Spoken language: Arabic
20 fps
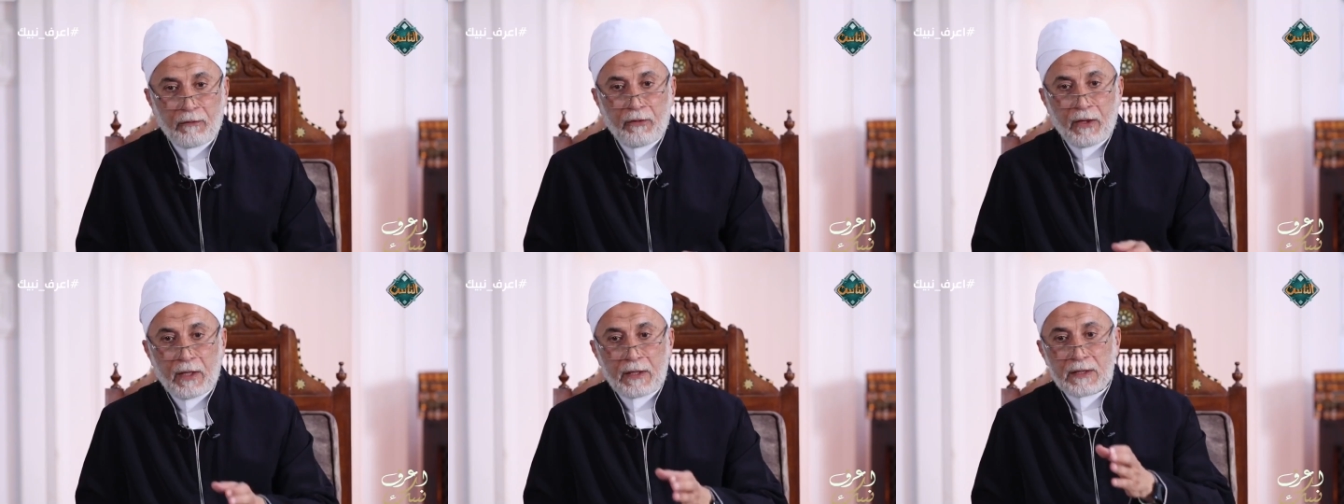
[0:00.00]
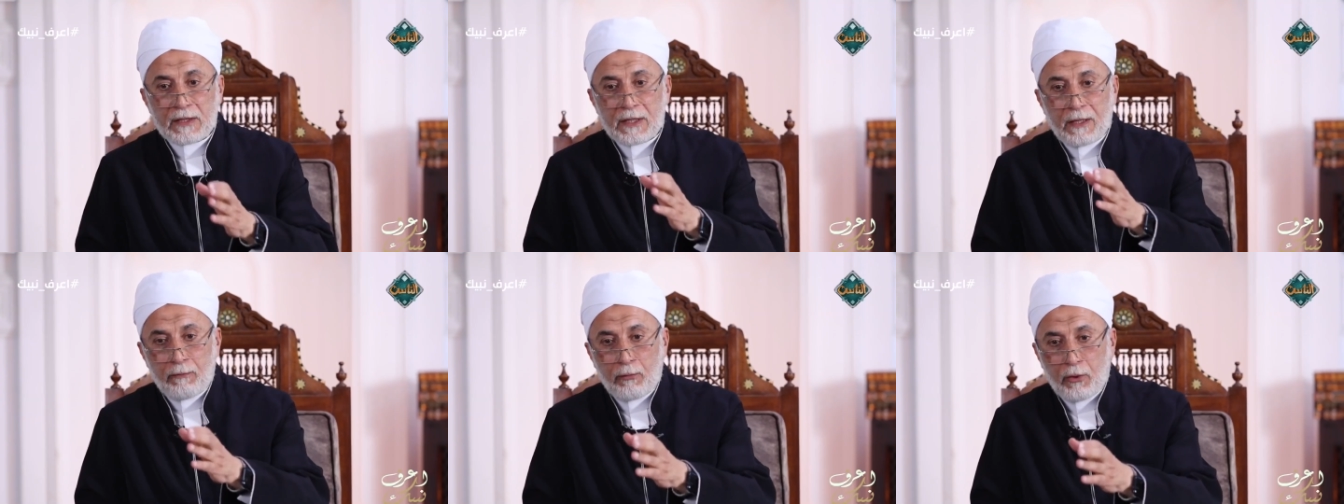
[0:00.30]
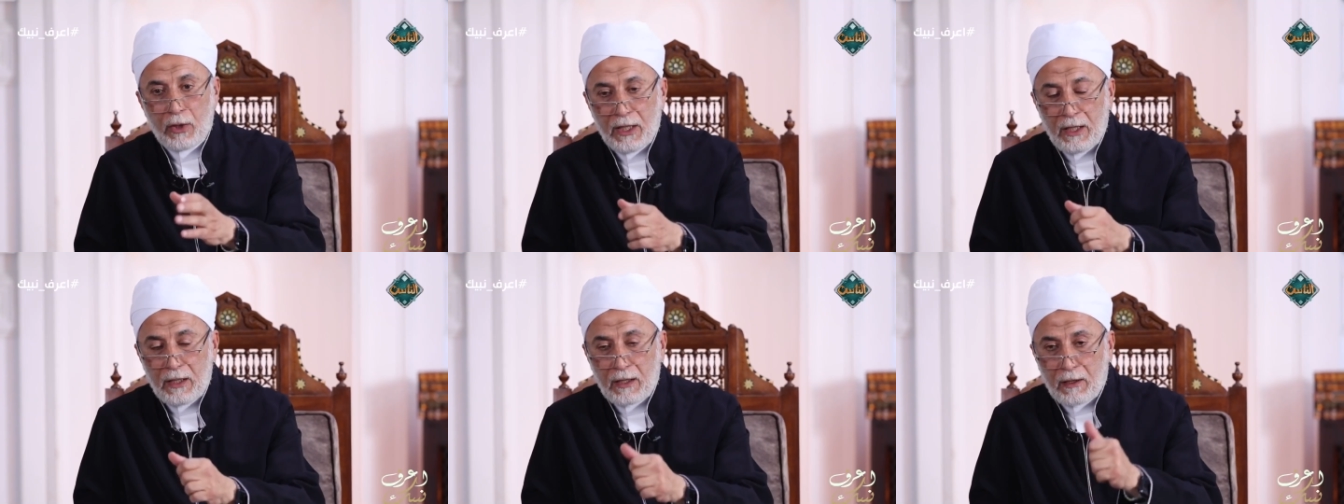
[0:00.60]
فانصب
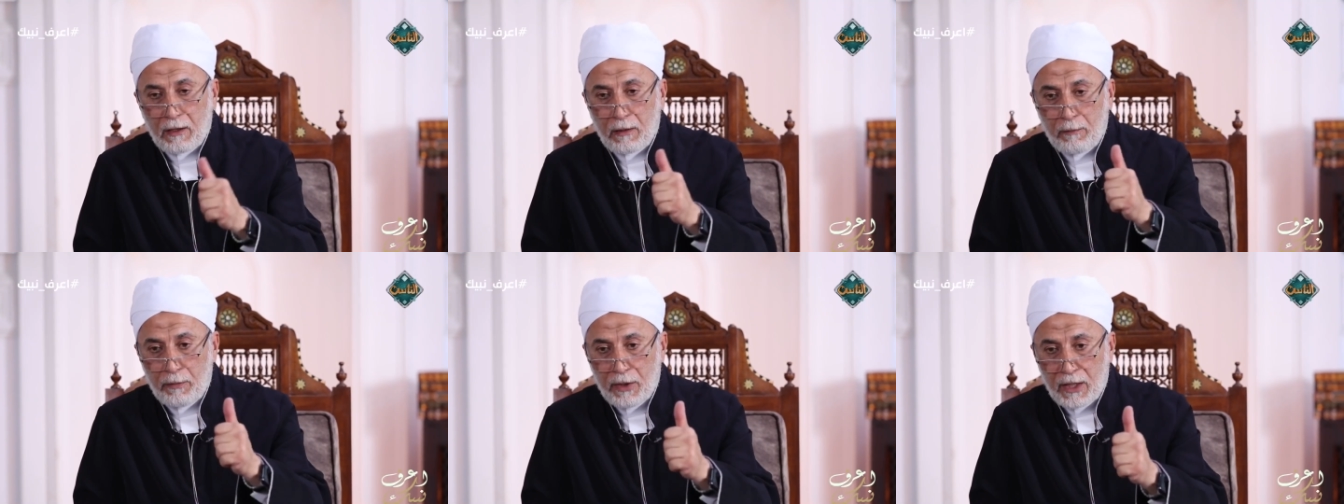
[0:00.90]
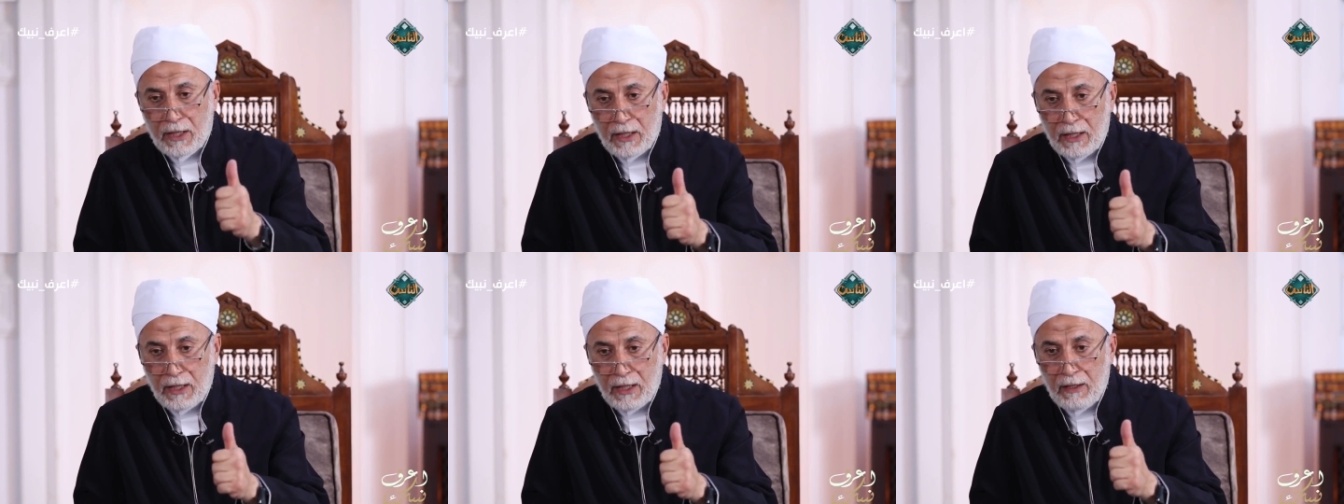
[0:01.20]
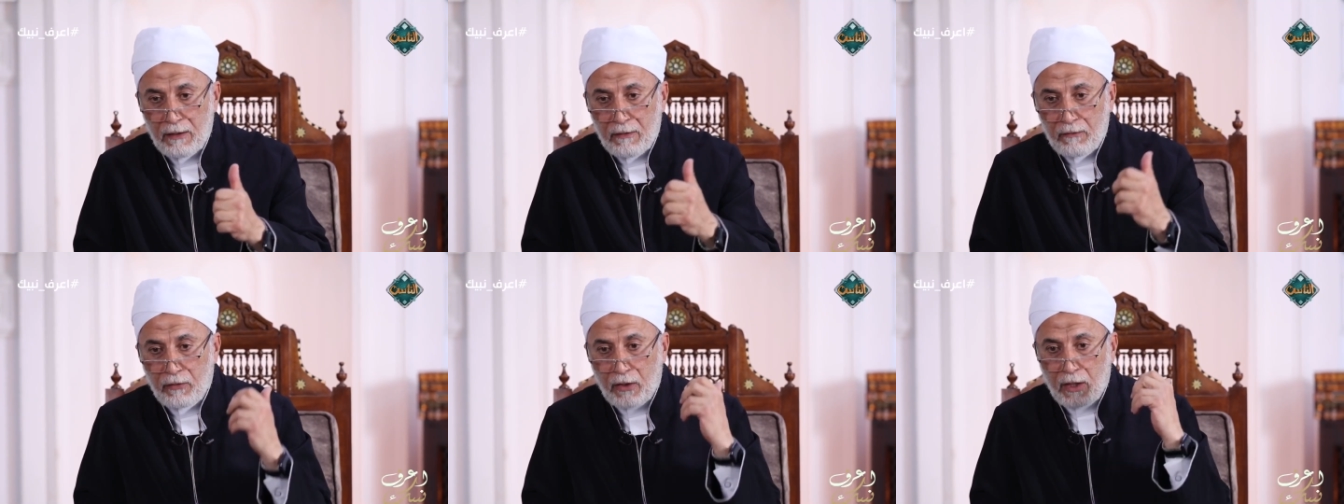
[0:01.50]
والى ربك
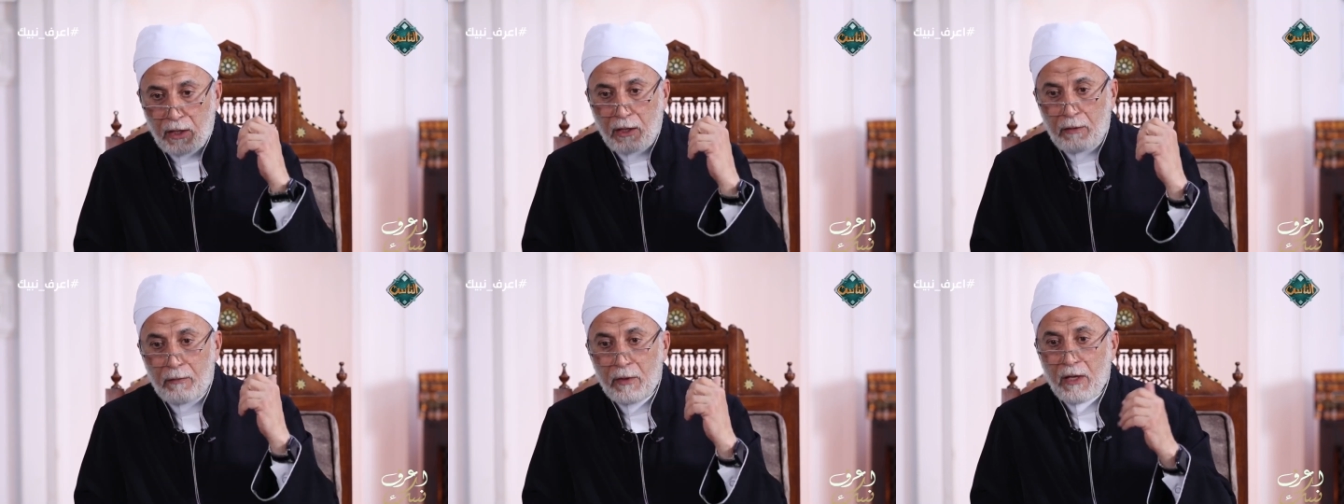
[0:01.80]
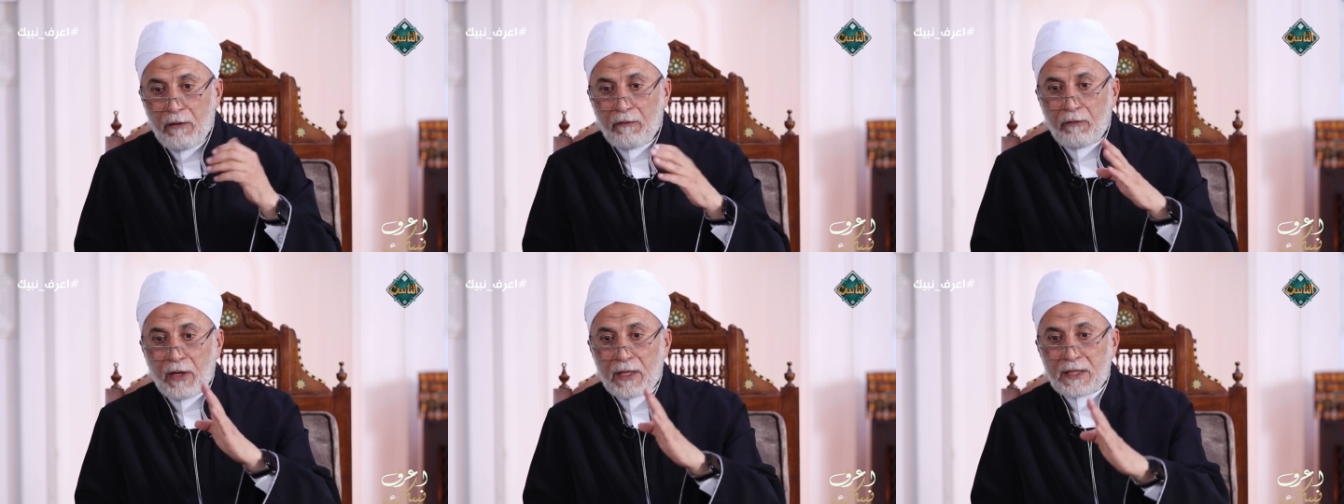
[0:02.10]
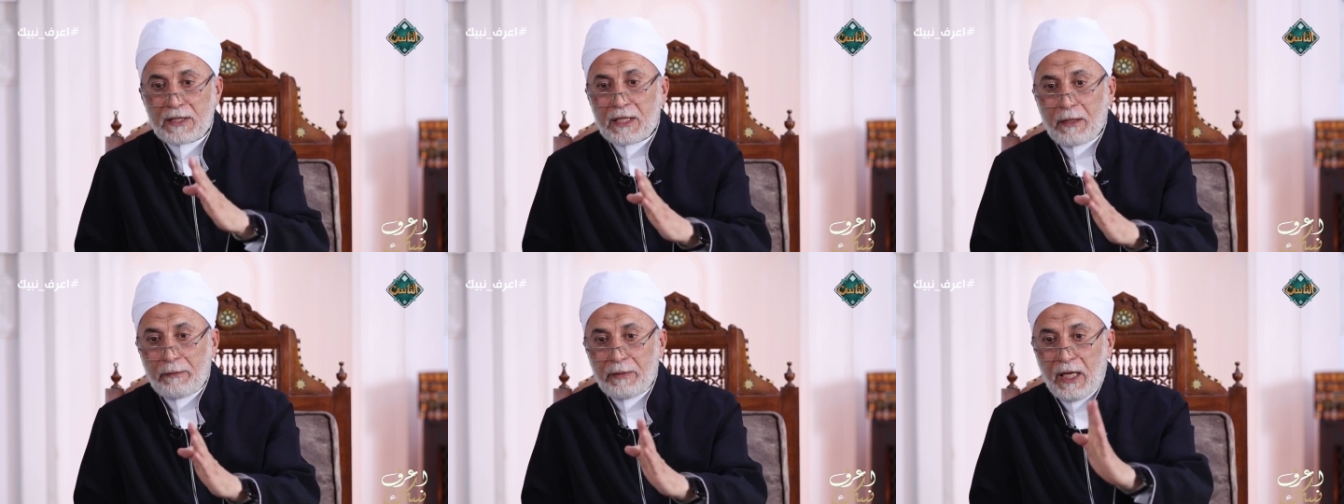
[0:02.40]
ايه فارغب
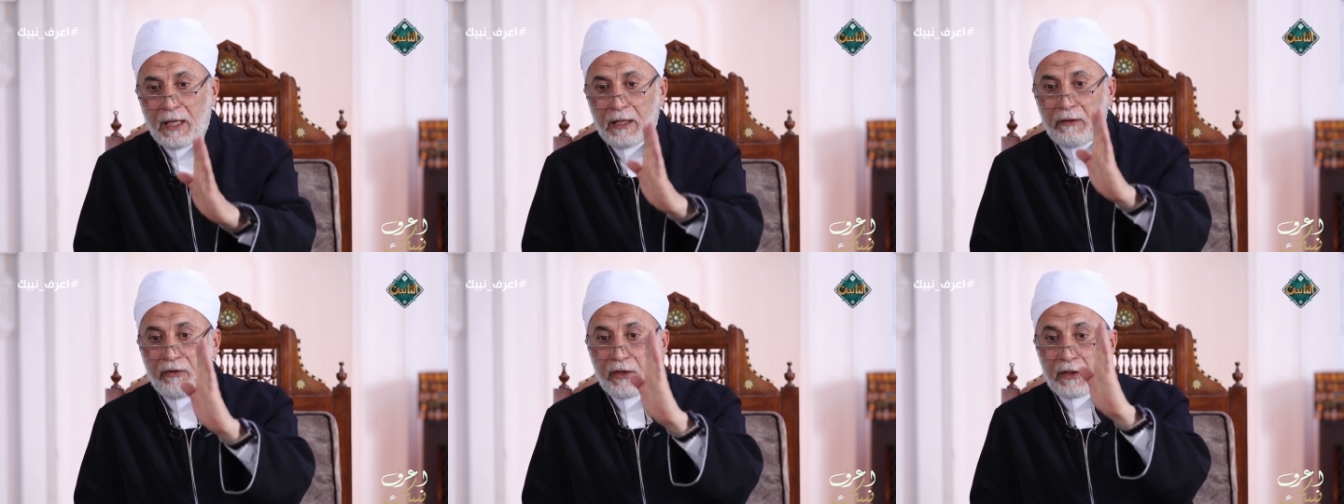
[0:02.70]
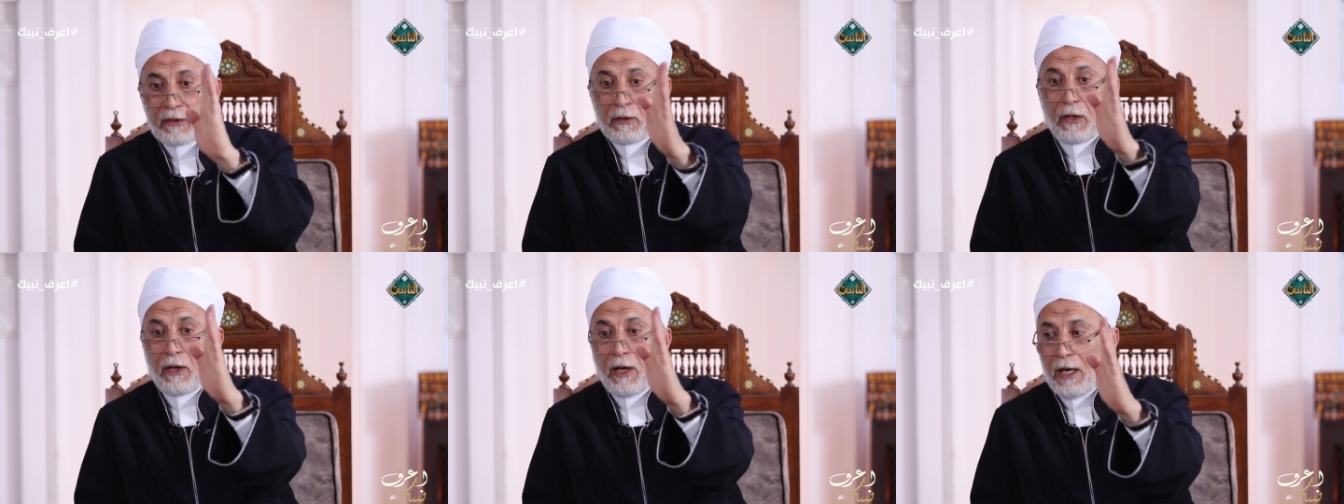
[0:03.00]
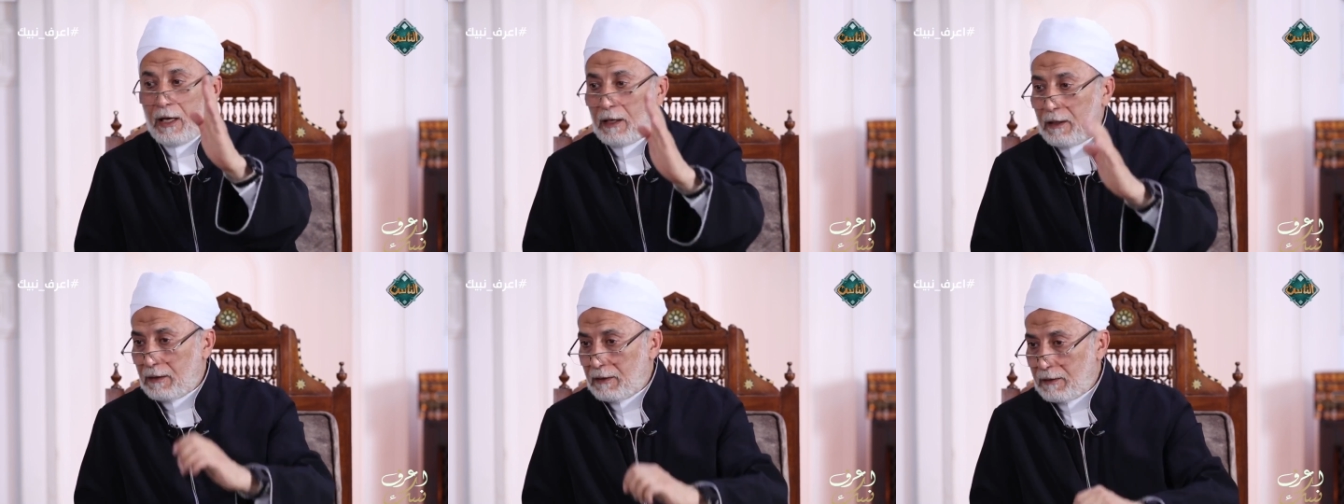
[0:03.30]
فانصب يعني في
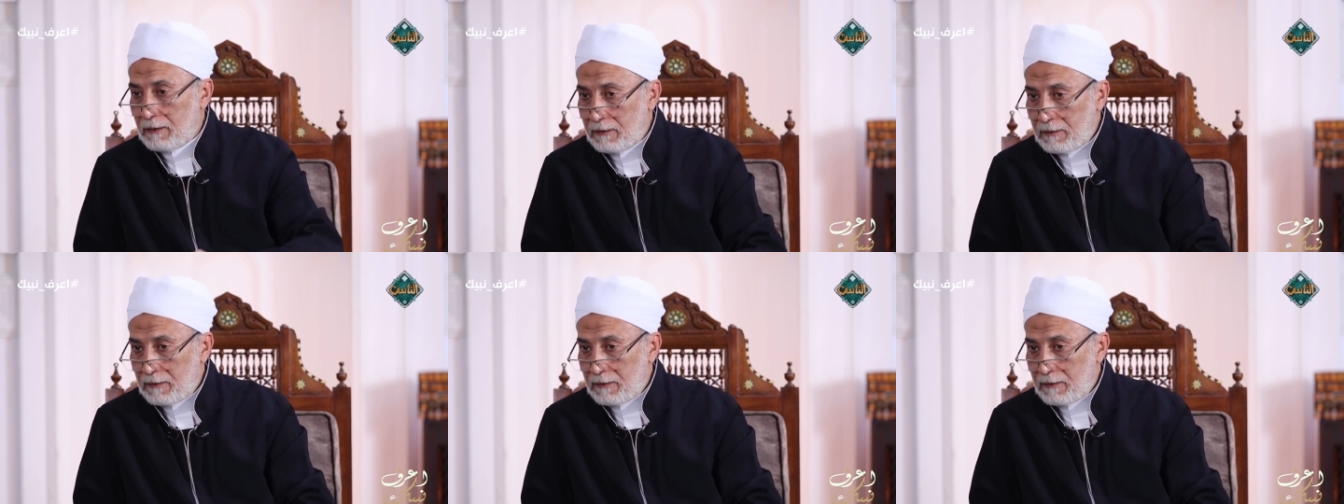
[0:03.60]
الطاعه